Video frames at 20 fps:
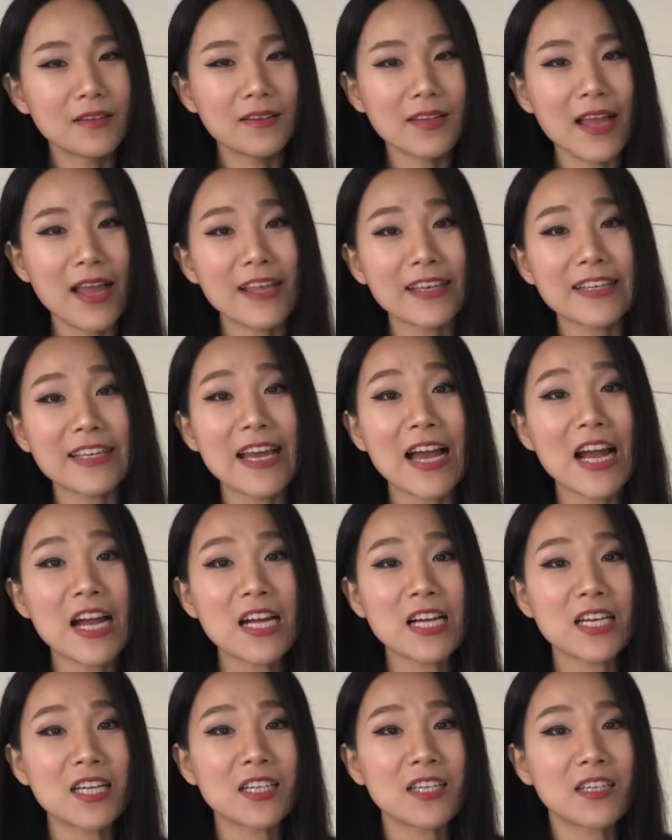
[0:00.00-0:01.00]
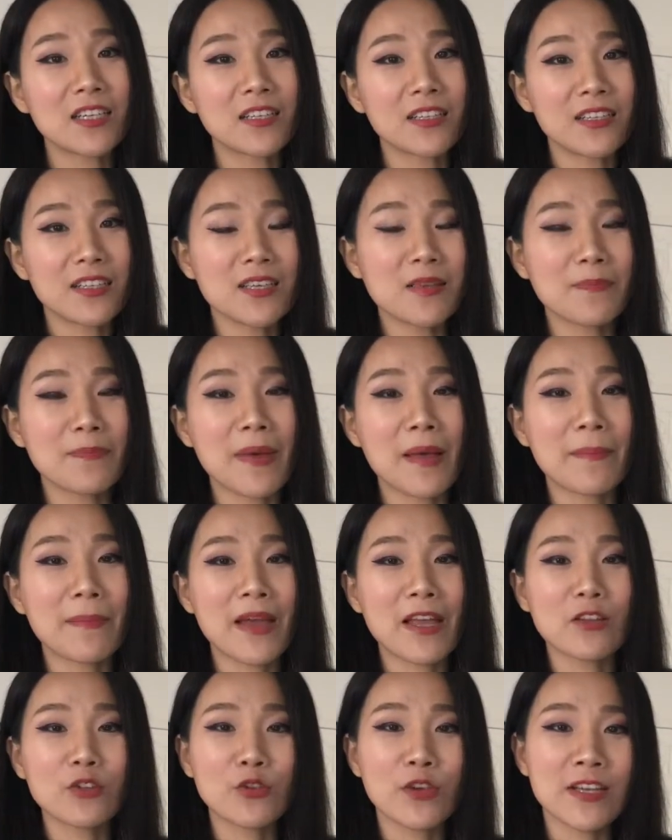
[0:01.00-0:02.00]
那第二个一般
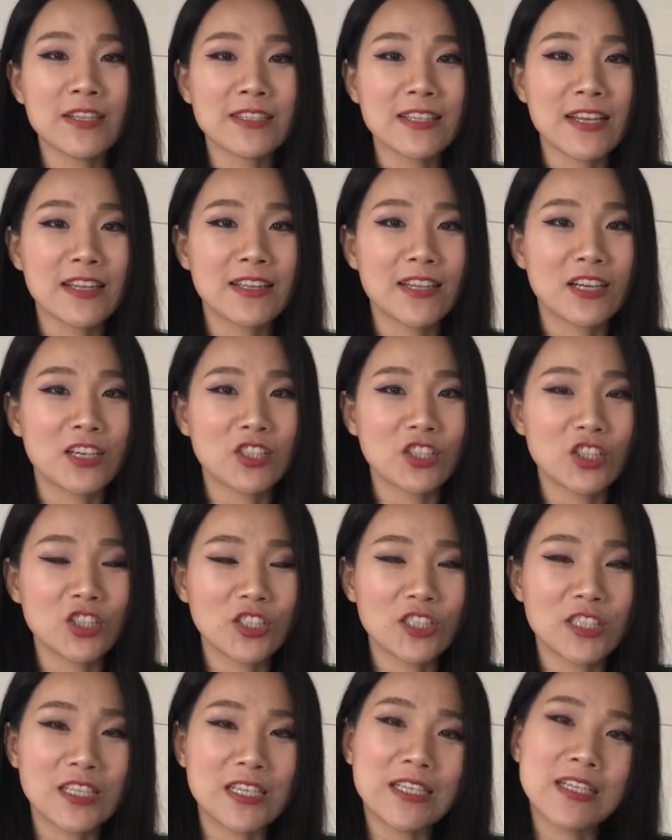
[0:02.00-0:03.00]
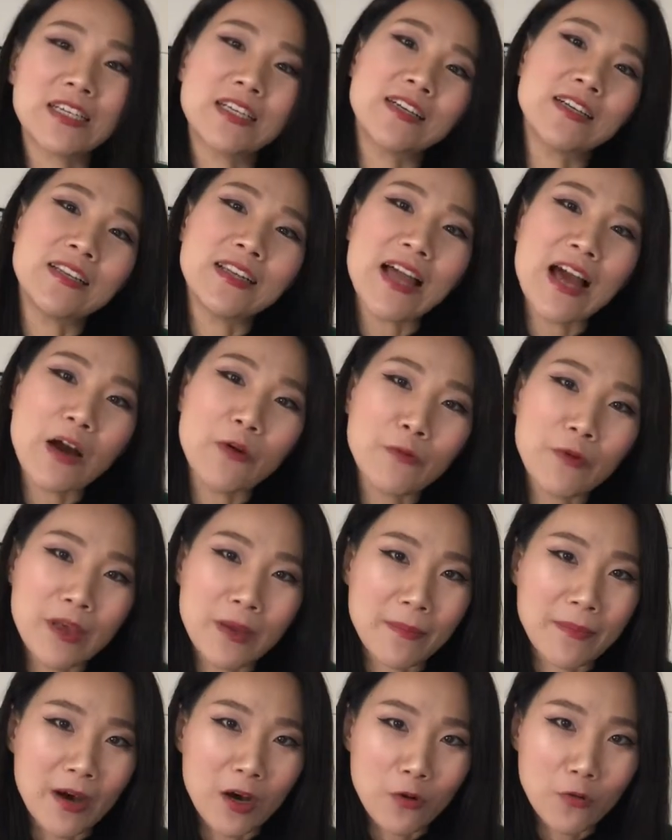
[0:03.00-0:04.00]
般推荐呢，是一个辣味
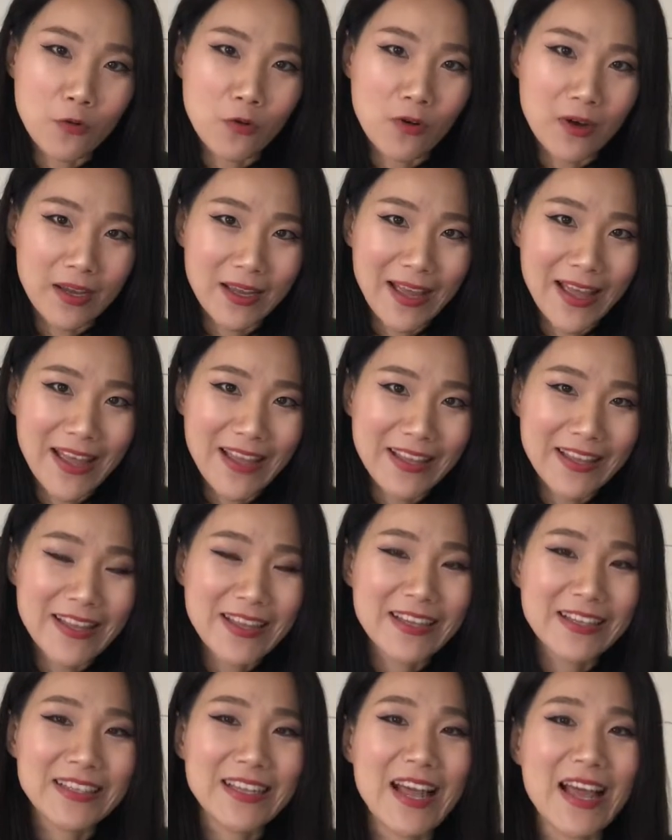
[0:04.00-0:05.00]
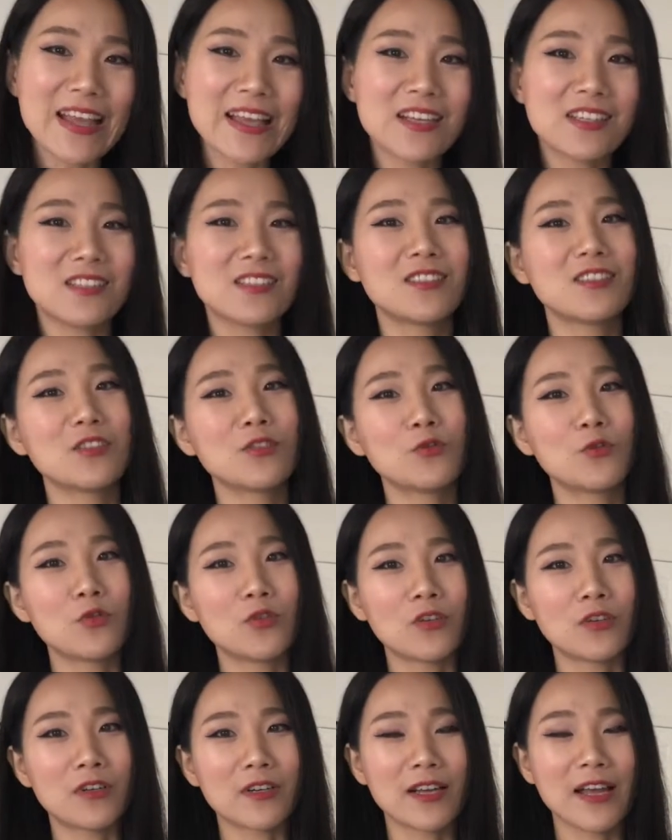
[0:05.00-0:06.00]
芒果干，它也是
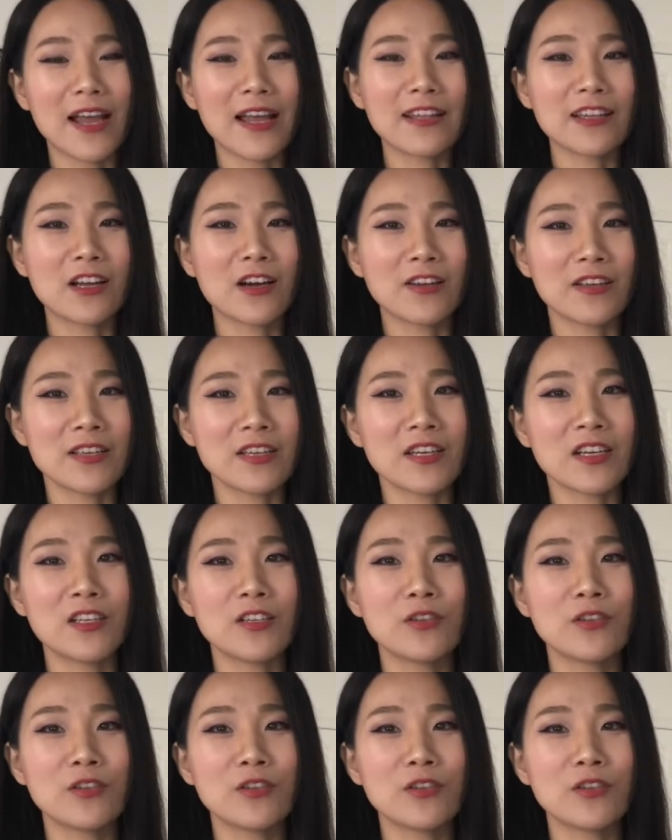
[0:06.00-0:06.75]
我看到一个